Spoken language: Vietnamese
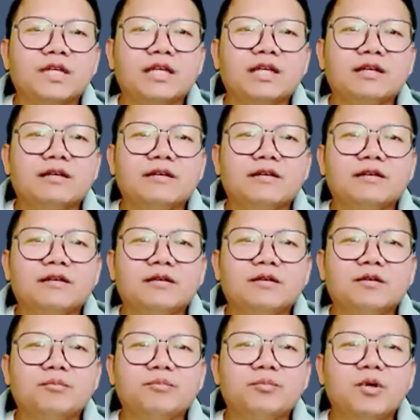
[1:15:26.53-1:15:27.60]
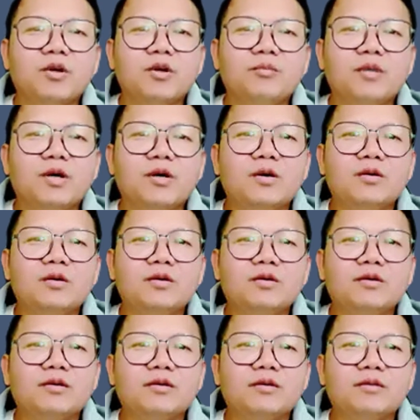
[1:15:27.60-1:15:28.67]
Ờ, mô mô
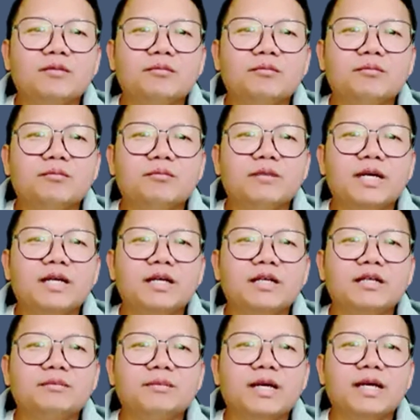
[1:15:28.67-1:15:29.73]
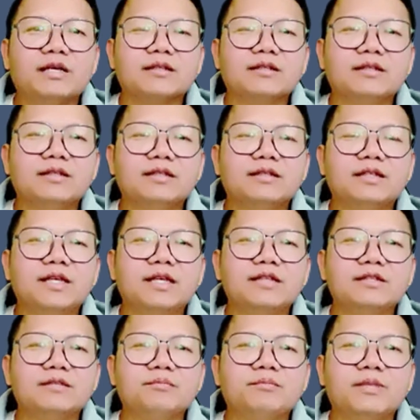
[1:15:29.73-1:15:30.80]
bài mạc rương nê
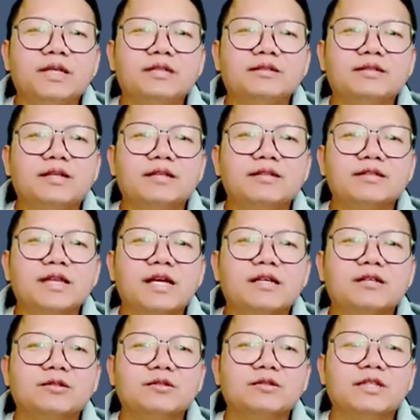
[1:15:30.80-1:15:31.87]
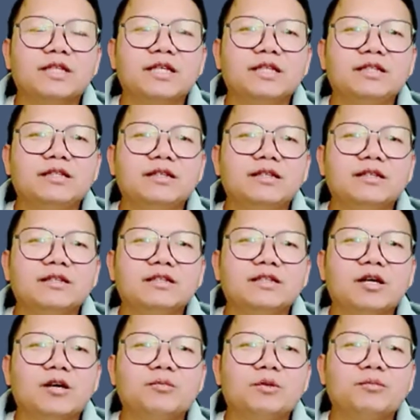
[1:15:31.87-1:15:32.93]
xâm pớ đòi xa cửu tế
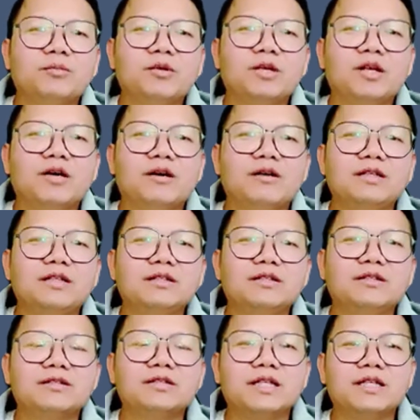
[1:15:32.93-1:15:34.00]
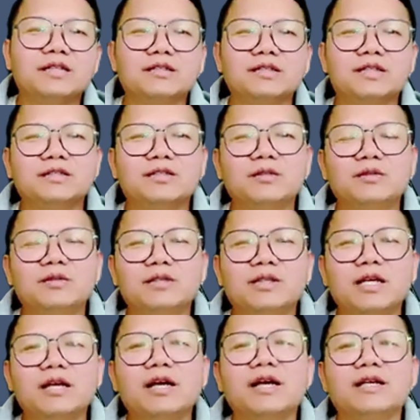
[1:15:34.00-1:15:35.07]
cho một buồn lõ rồi do xây gần chờ thù
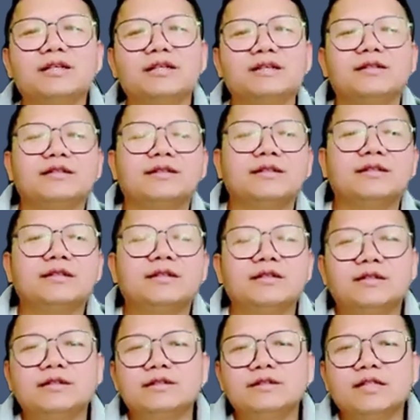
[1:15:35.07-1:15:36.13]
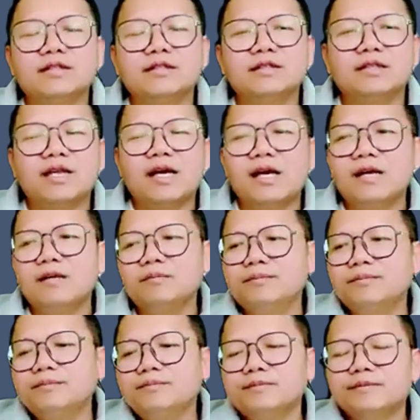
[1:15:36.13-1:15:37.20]
nâng này chẳng chả đam
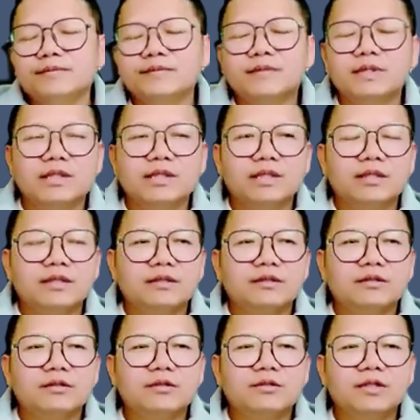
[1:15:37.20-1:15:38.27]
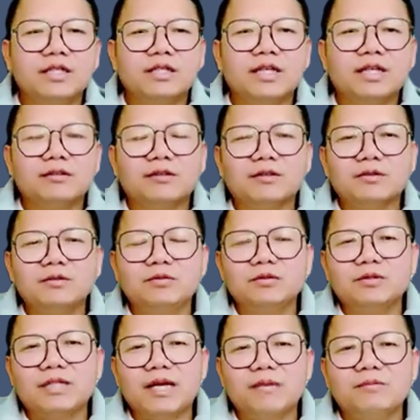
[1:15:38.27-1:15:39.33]
cửu tế khác có
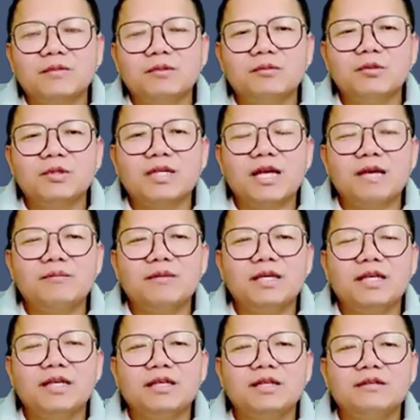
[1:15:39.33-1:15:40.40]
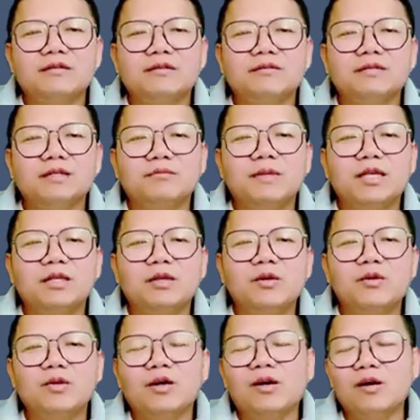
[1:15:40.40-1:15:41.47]
cửu tam buôn tam ấy à nâng có việc bè
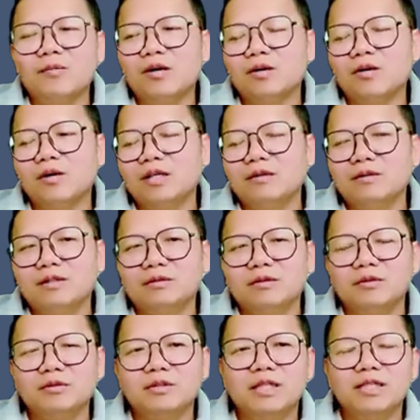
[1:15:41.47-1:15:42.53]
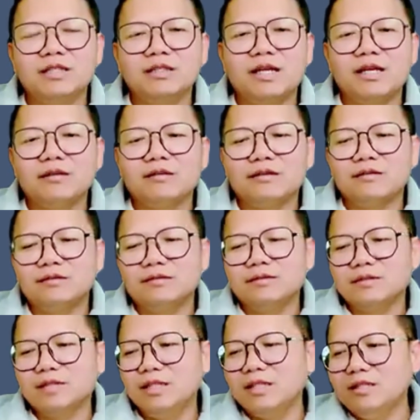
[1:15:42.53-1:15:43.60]
đôn lõ bọc có cửu tế khác có
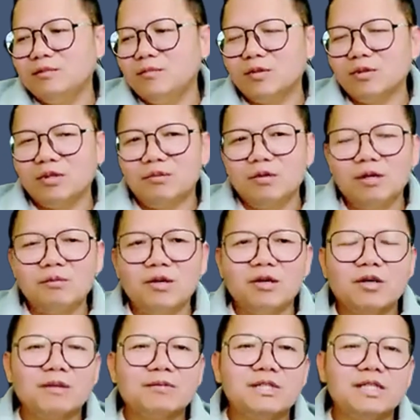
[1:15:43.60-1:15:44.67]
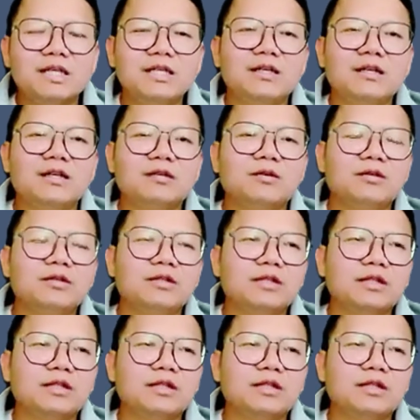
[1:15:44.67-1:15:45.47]
tê mục là bò bọc có xây nhà nâng đôi